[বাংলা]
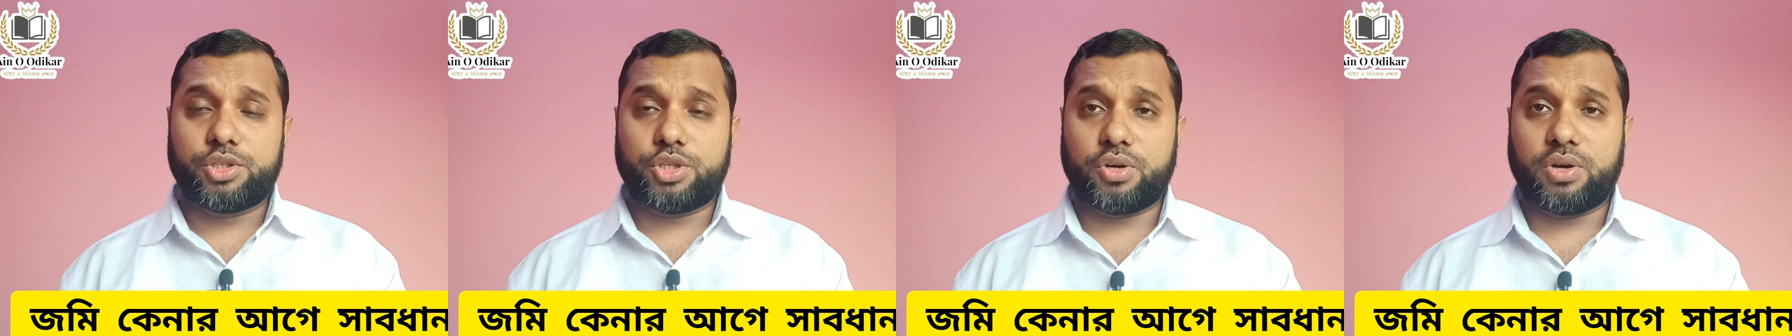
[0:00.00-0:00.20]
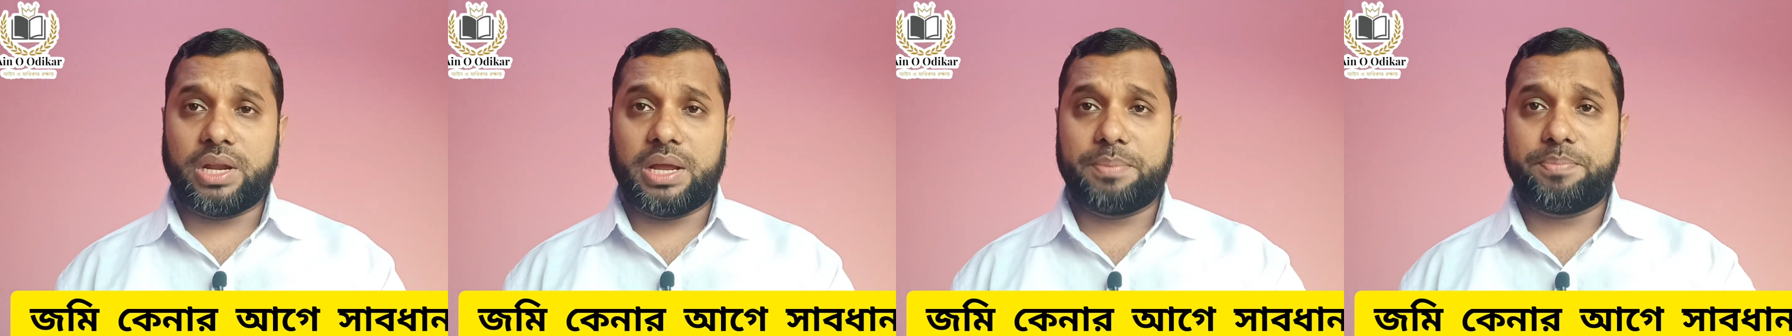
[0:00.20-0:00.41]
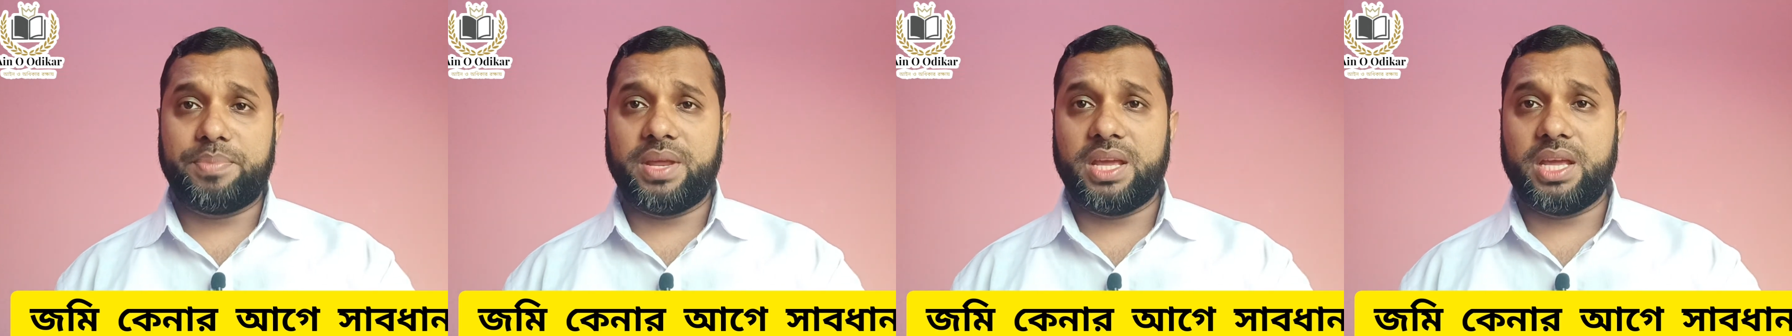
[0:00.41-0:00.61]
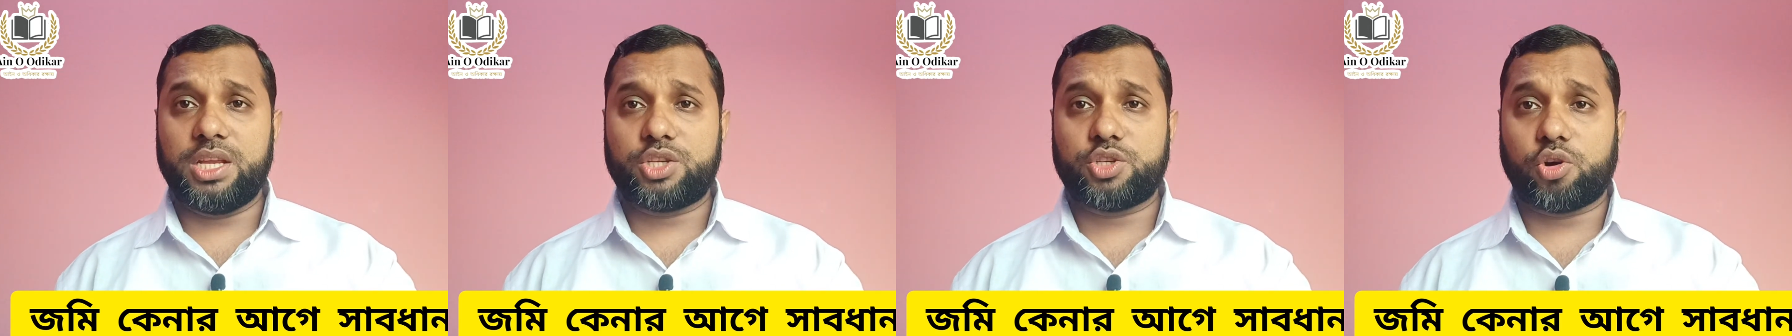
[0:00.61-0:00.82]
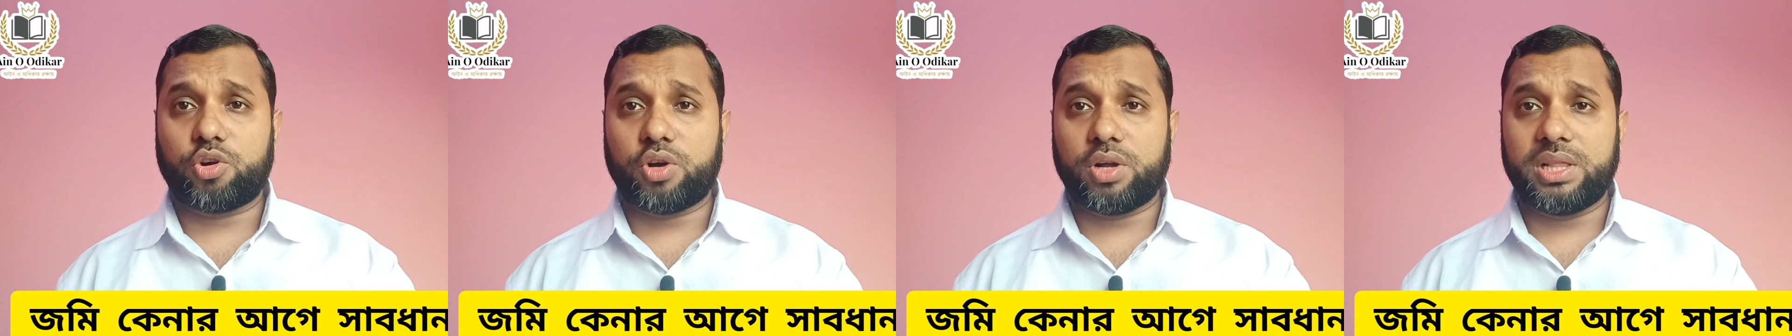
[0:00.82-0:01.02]
যখন আপনি
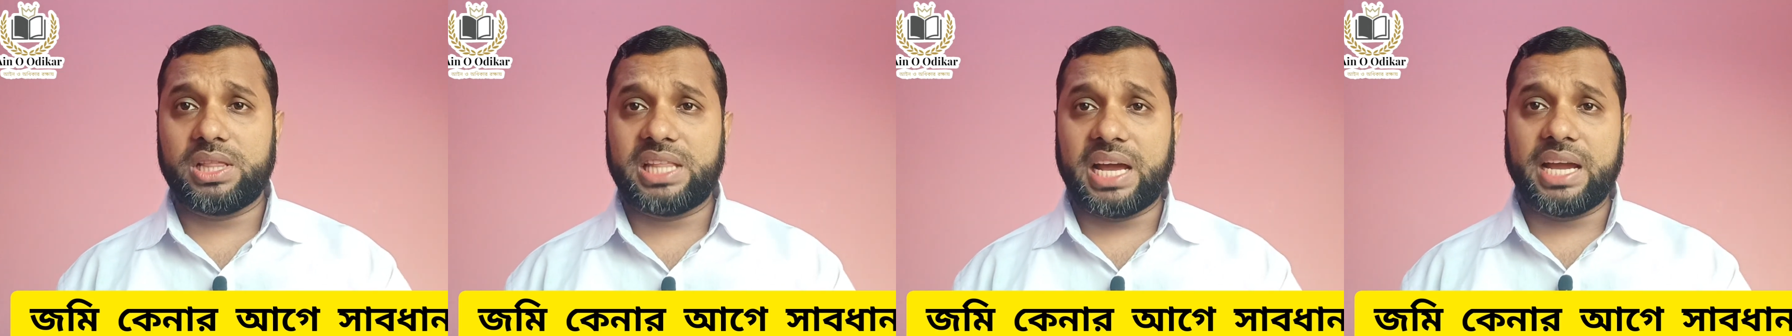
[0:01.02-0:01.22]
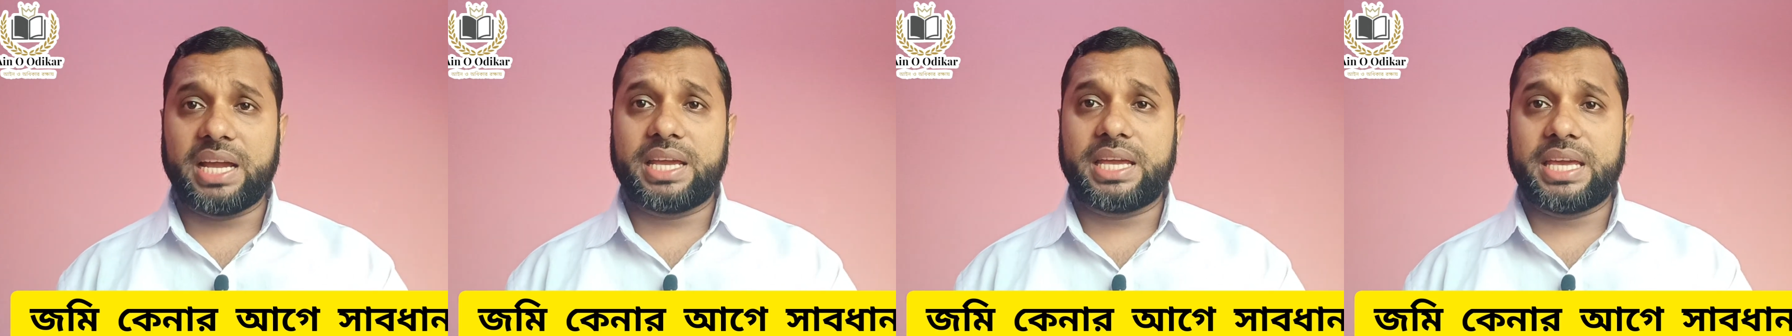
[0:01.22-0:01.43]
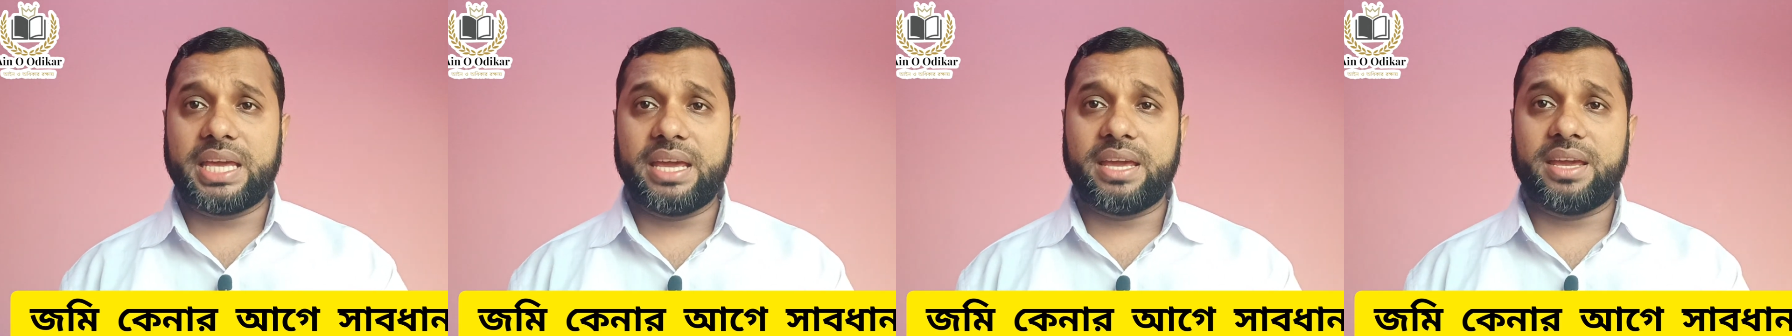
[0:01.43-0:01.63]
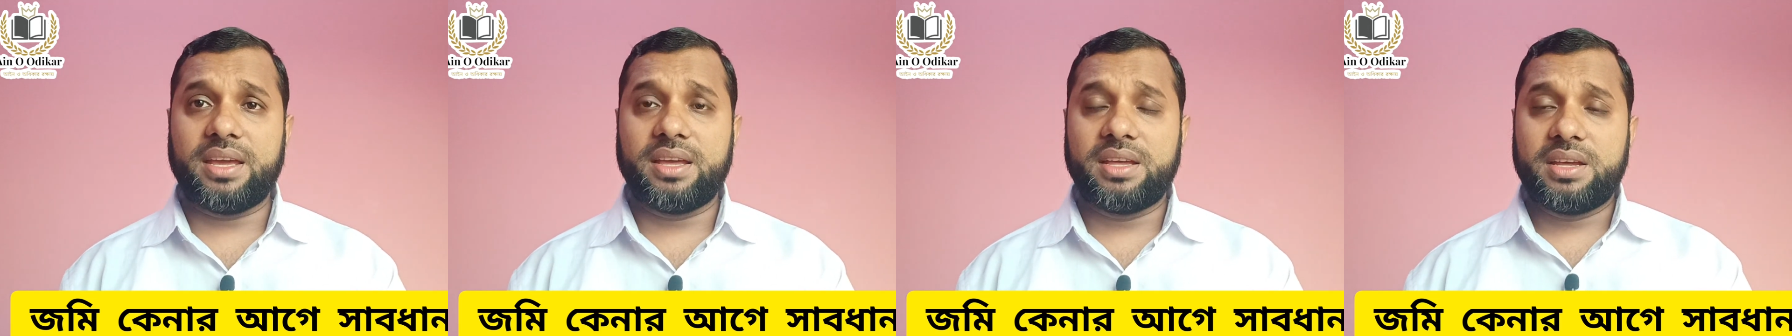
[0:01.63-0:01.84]
সকল দাগ গে